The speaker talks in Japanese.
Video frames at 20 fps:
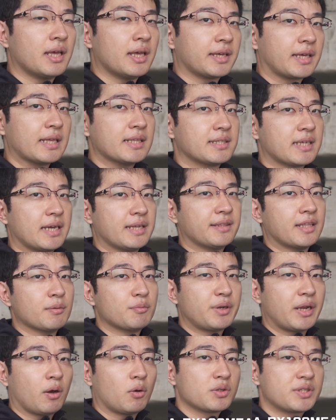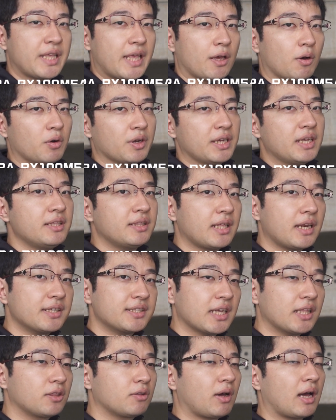現在手ブレ補正を
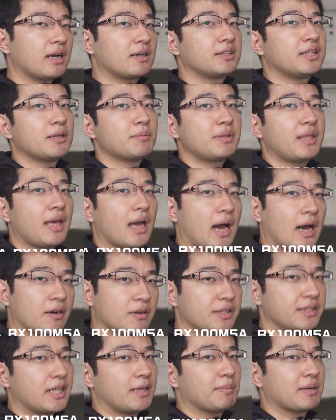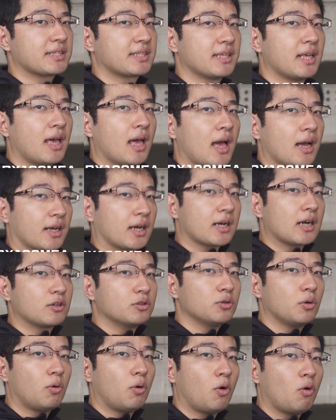インテリジェントアクティブで歩いています。画
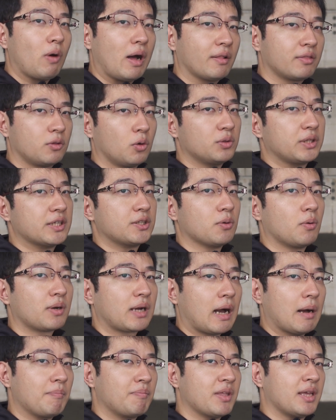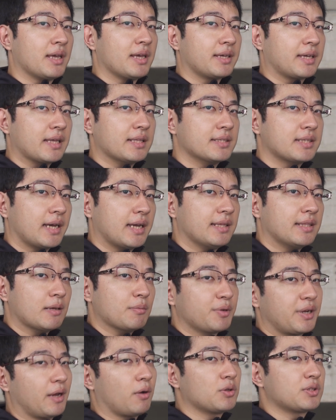角の方はどうでしょうか。現在
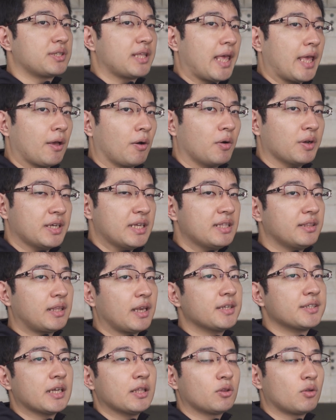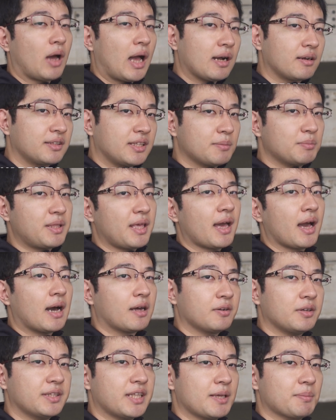手ブレ補正をインテリジェントアクティブで
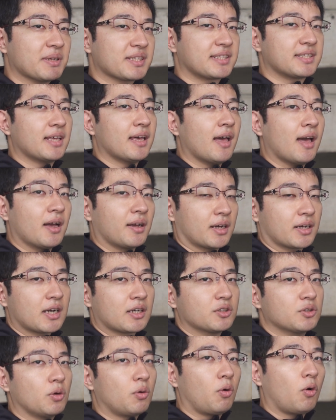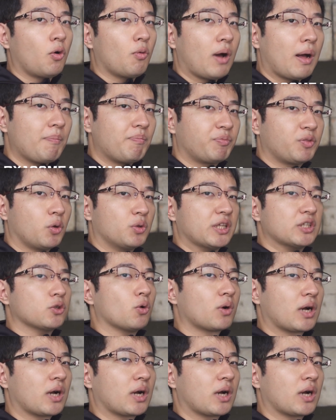歩いています。画角の方はどうでしょ